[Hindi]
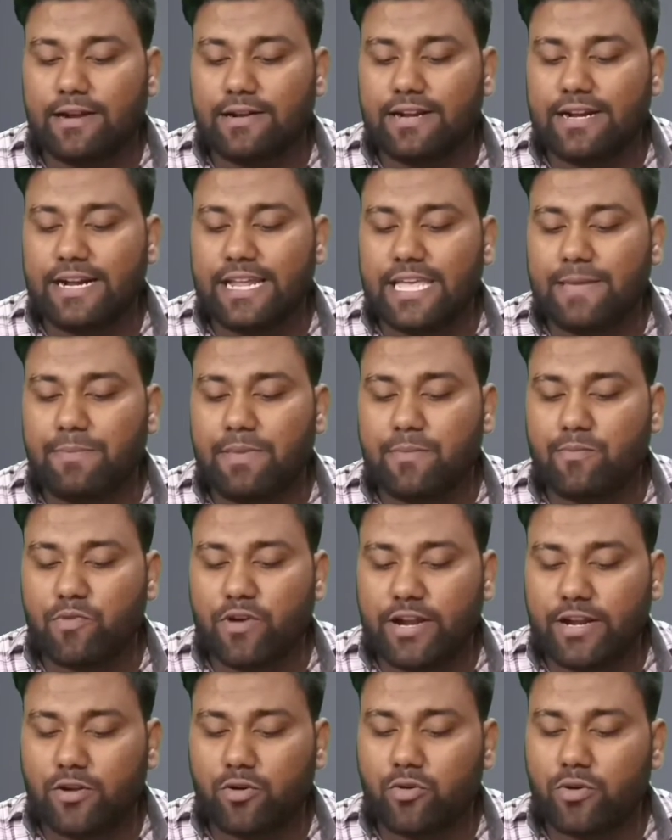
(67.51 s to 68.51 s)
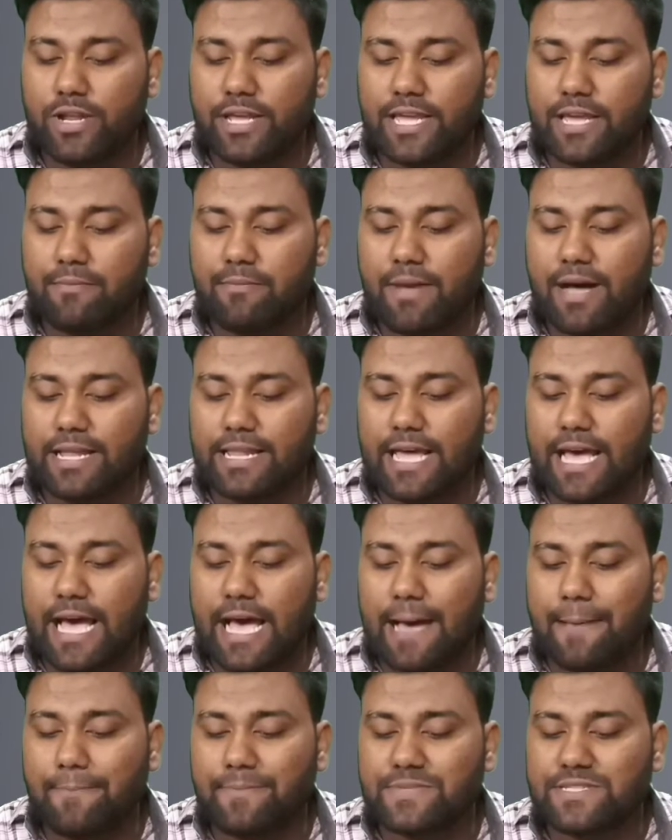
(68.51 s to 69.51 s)
100 ईपी पॉइंट होने के बाद
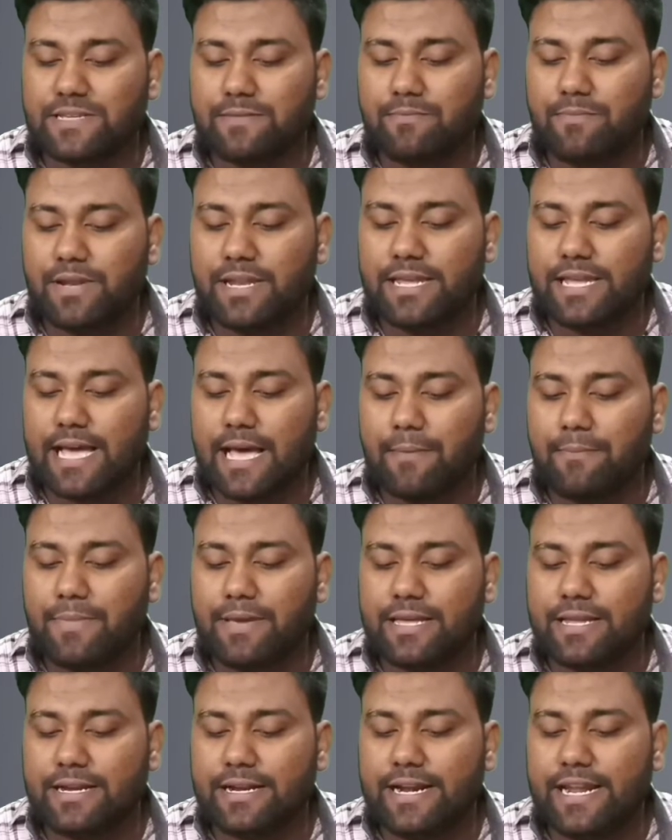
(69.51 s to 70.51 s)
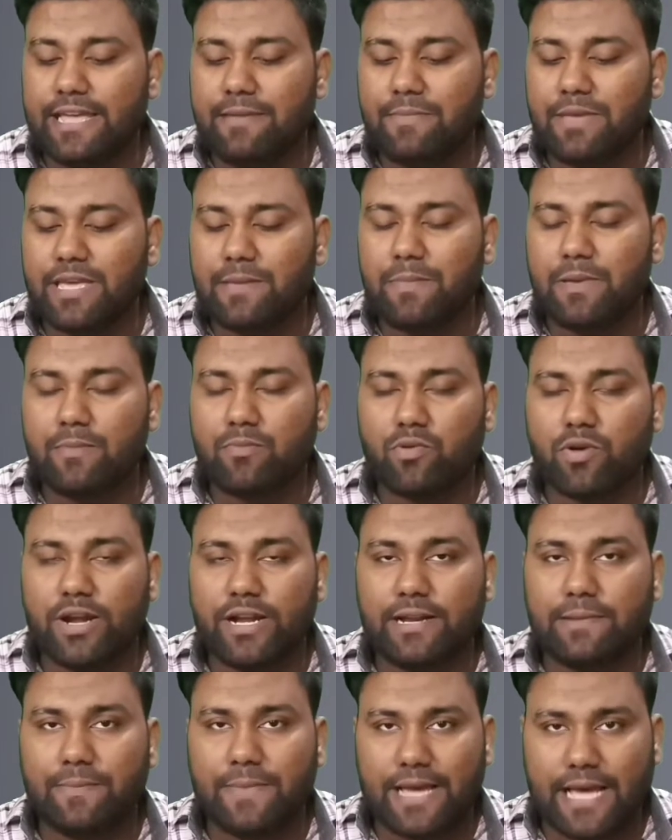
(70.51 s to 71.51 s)
आप सिंपली यहाँ पे रिडीम ईपी
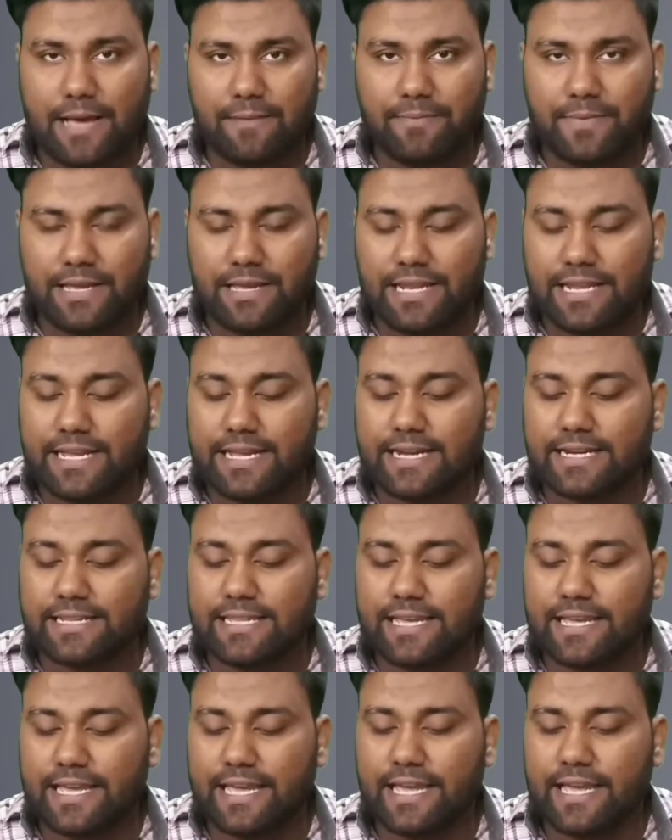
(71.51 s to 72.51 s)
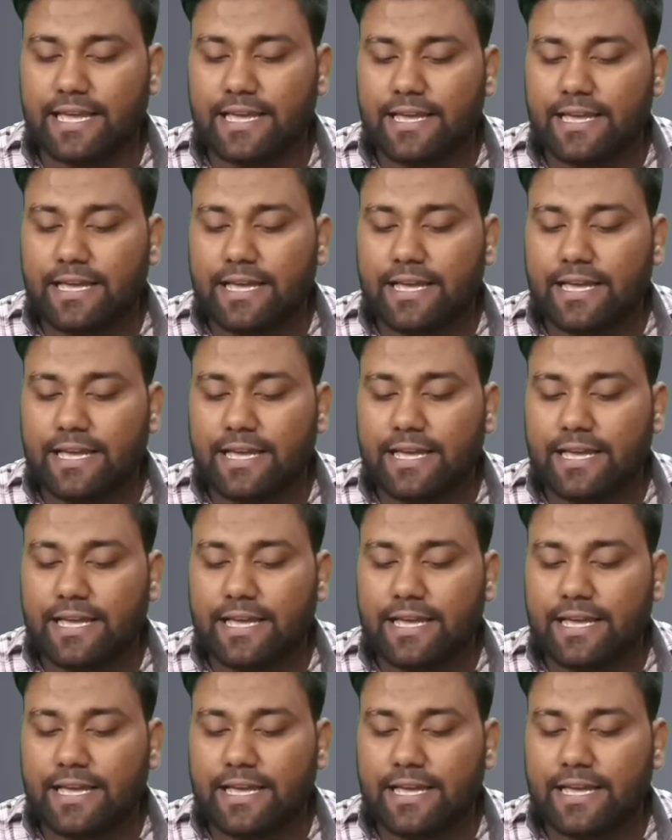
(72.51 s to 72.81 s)
पॉइंट पे आप क्लिक कर देंगे